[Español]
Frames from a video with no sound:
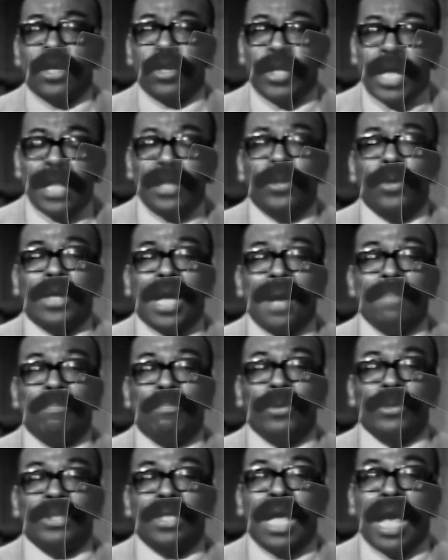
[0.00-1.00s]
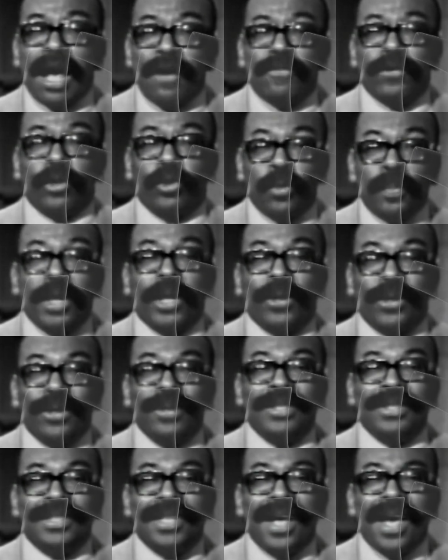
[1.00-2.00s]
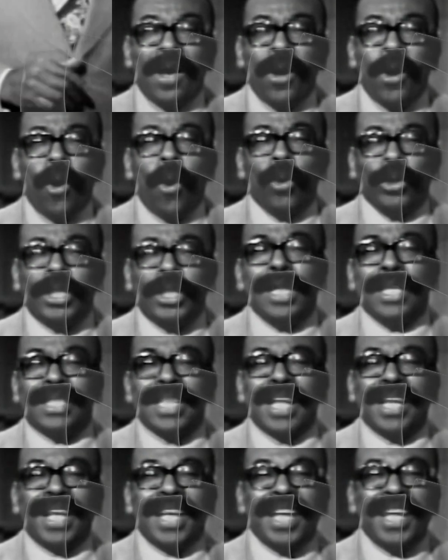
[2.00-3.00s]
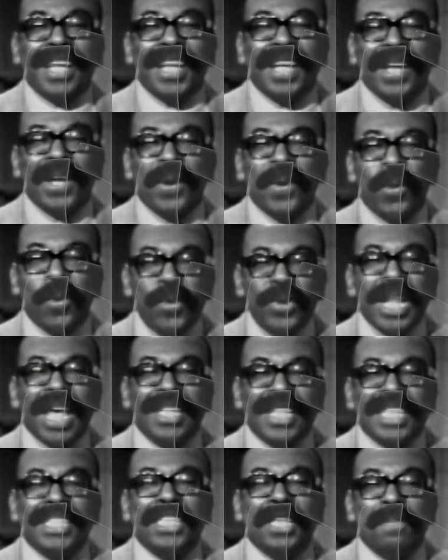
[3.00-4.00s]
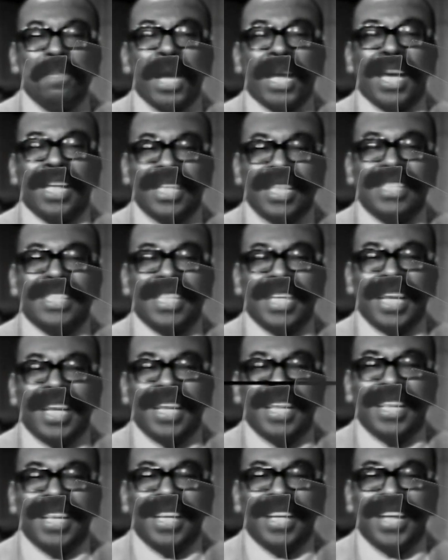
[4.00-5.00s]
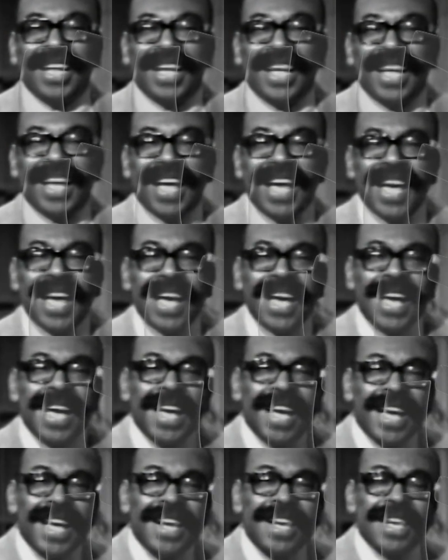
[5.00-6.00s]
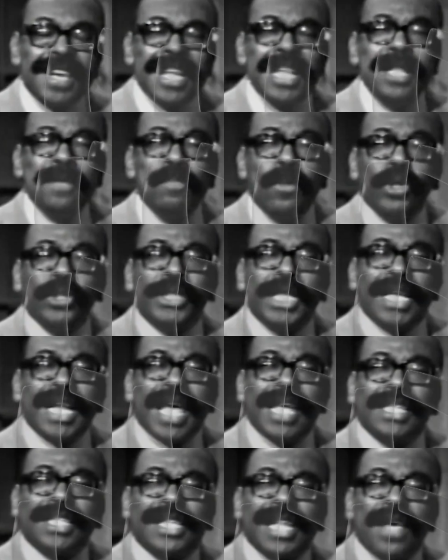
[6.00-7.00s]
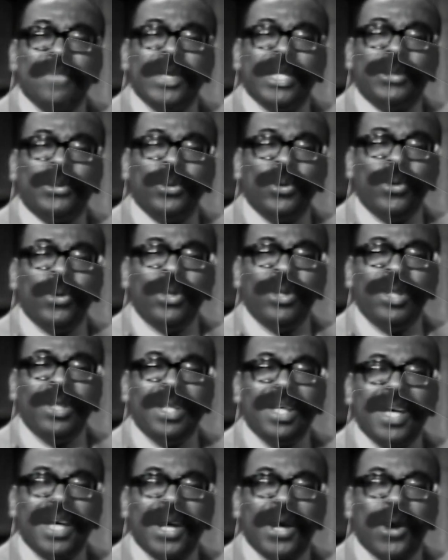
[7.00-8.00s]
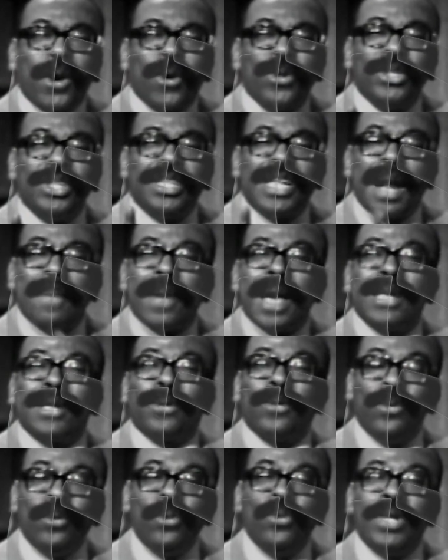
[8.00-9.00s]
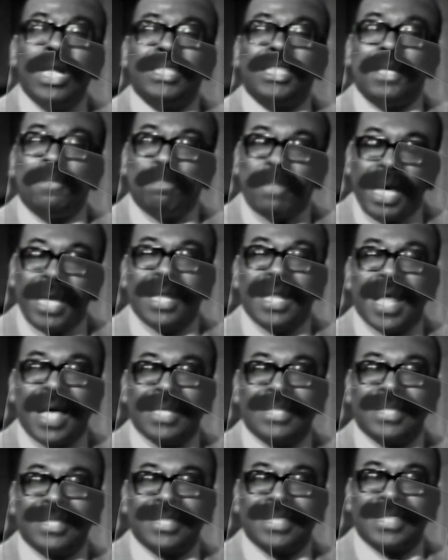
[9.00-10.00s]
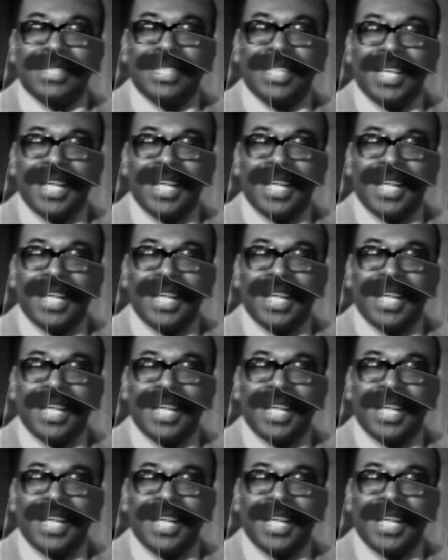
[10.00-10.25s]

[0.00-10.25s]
Ronaldo Campos, afro número 2, utilizaré una décima que dice Ritmos de la esclavitud contra amarguras y penas,